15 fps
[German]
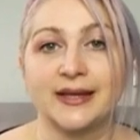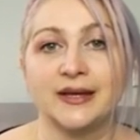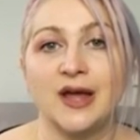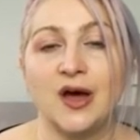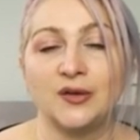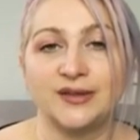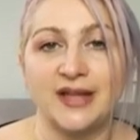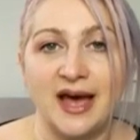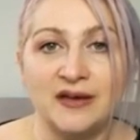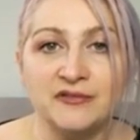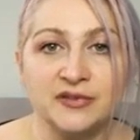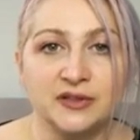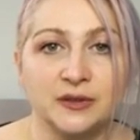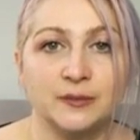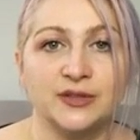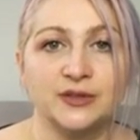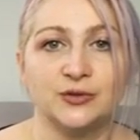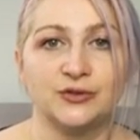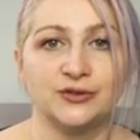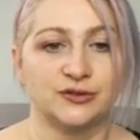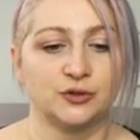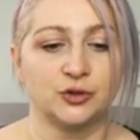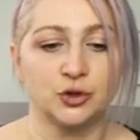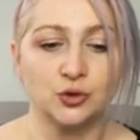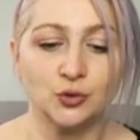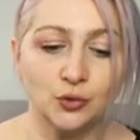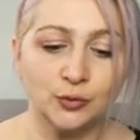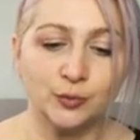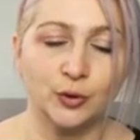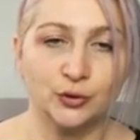Genau dafür, damit du diesen
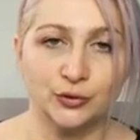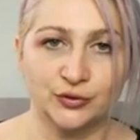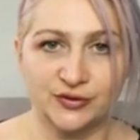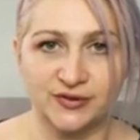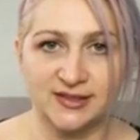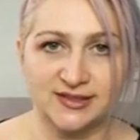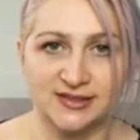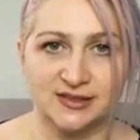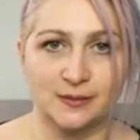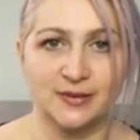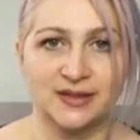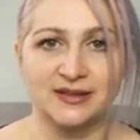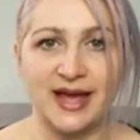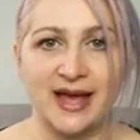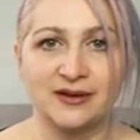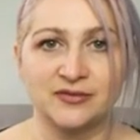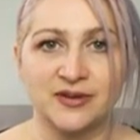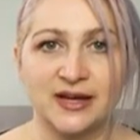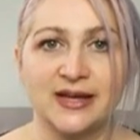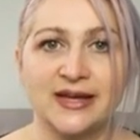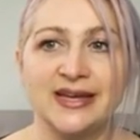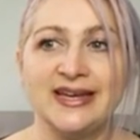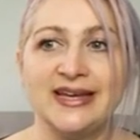Stuhl produzierst, damit einfach